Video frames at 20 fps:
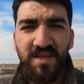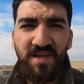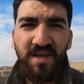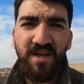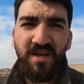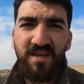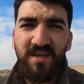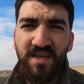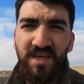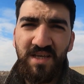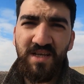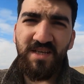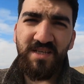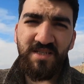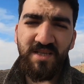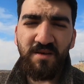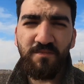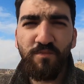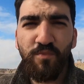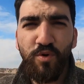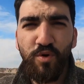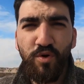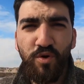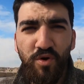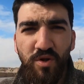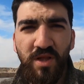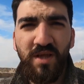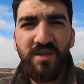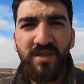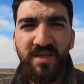yine iyilik sembolü
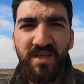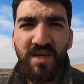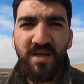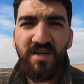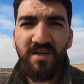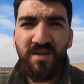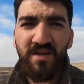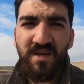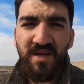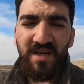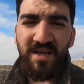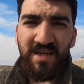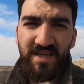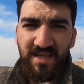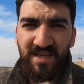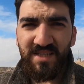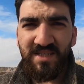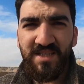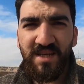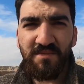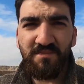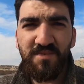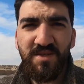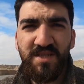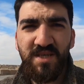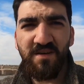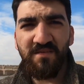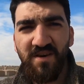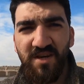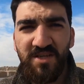olan yarı insan bir
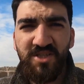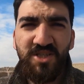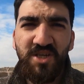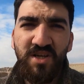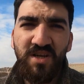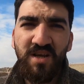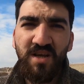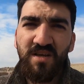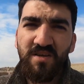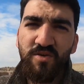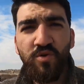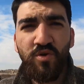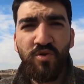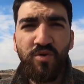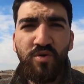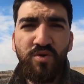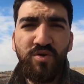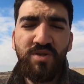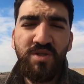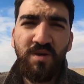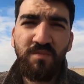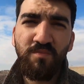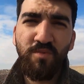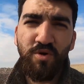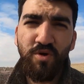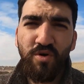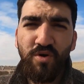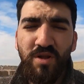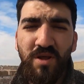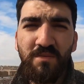savaşçıyla kötülük
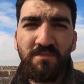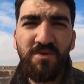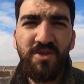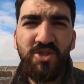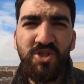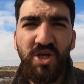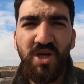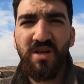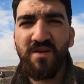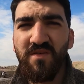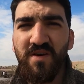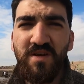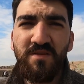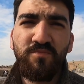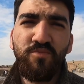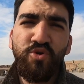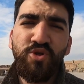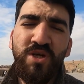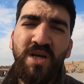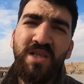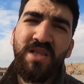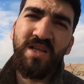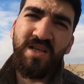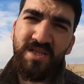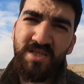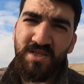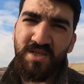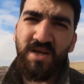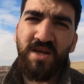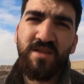sembolü olan bir canavarın
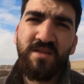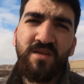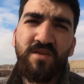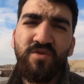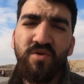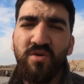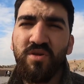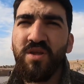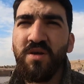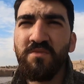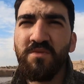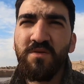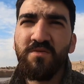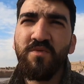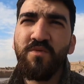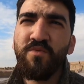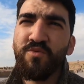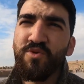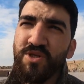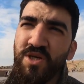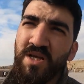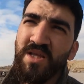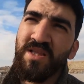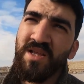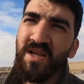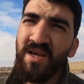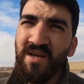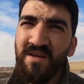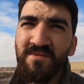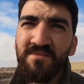mücadelesini anlatıyor. Tabii bu
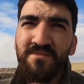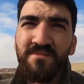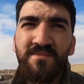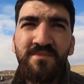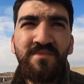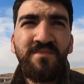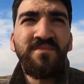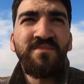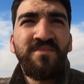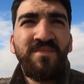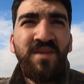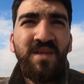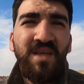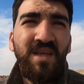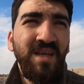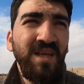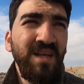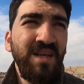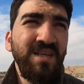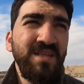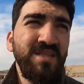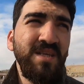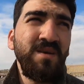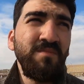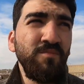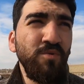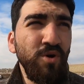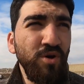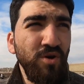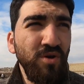mücadele iyilik
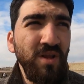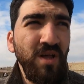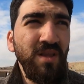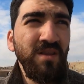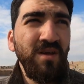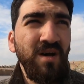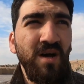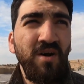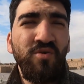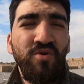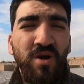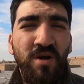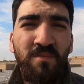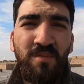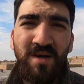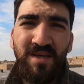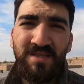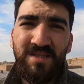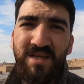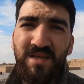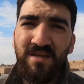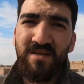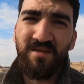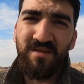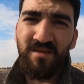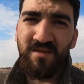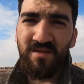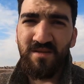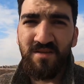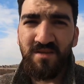sembolü olan Ahura
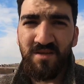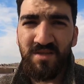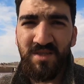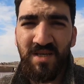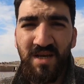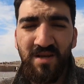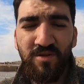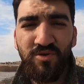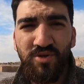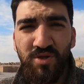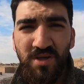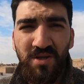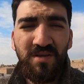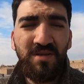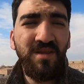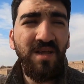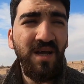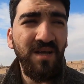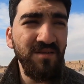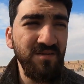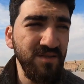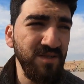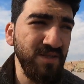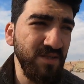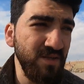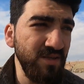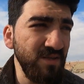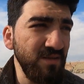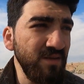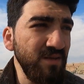Mazda'nın, Zerdüşler'in
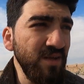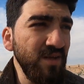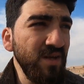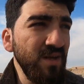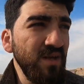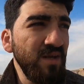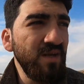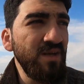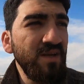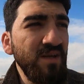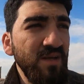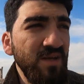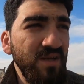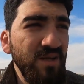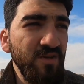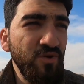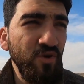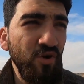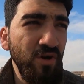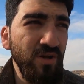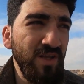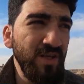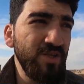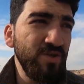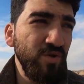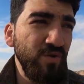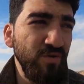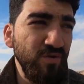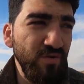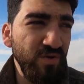tanrısının
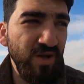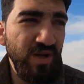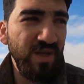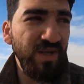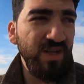gölgesi olduğuna